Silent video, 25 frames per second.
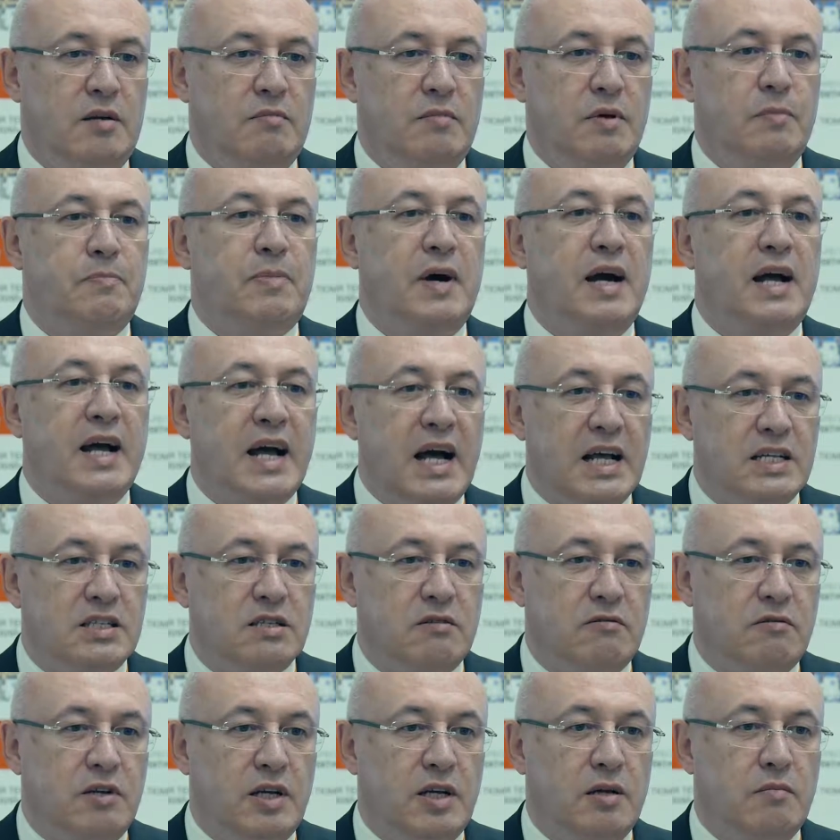Мы
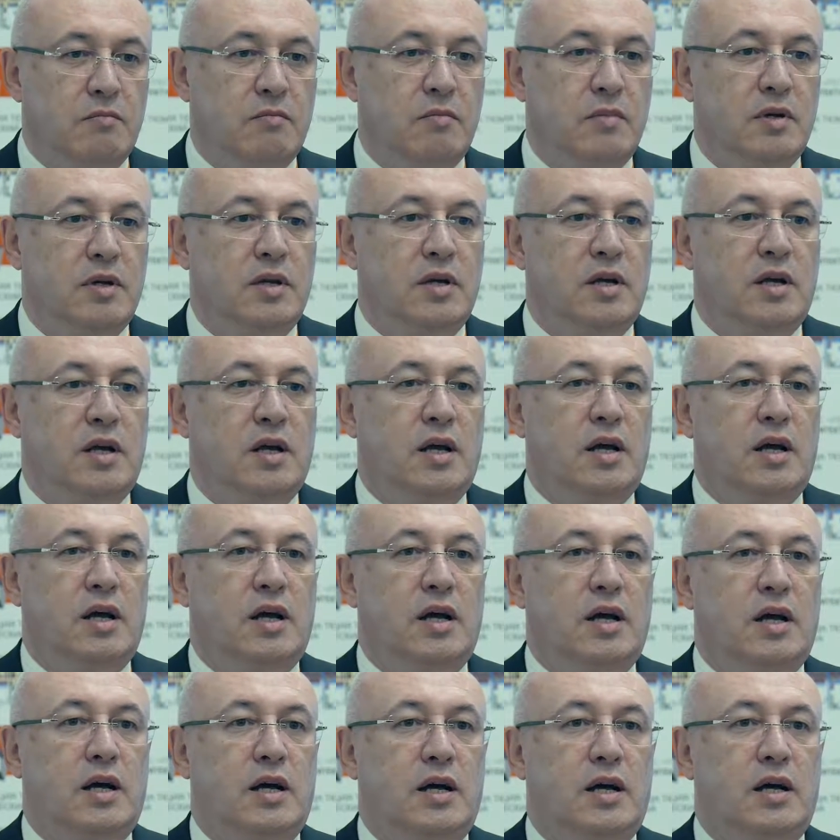показываем,
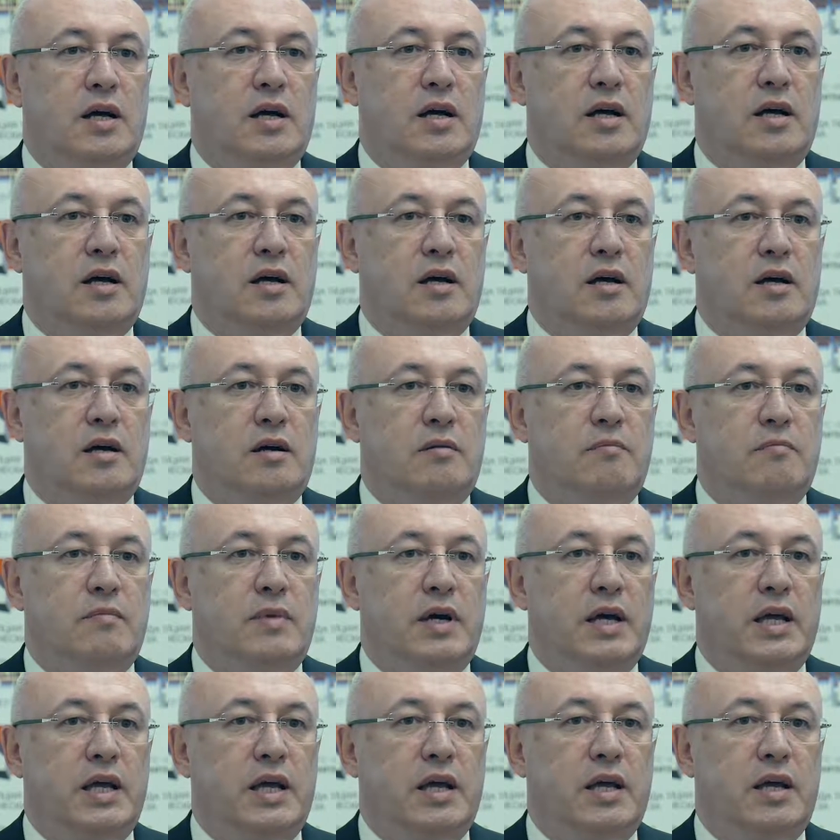э,
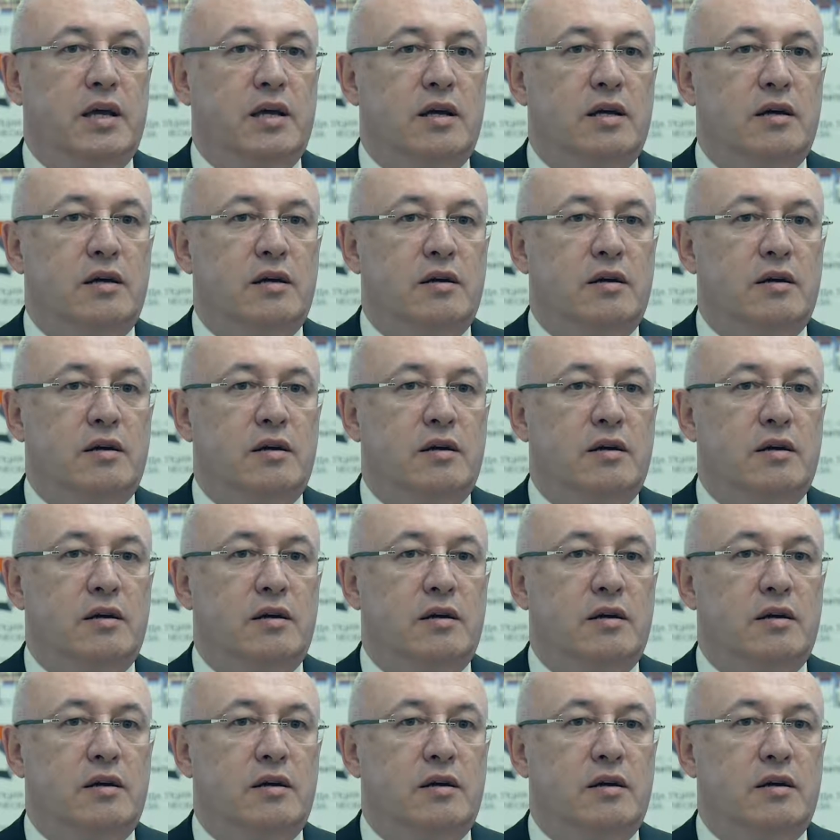мы э,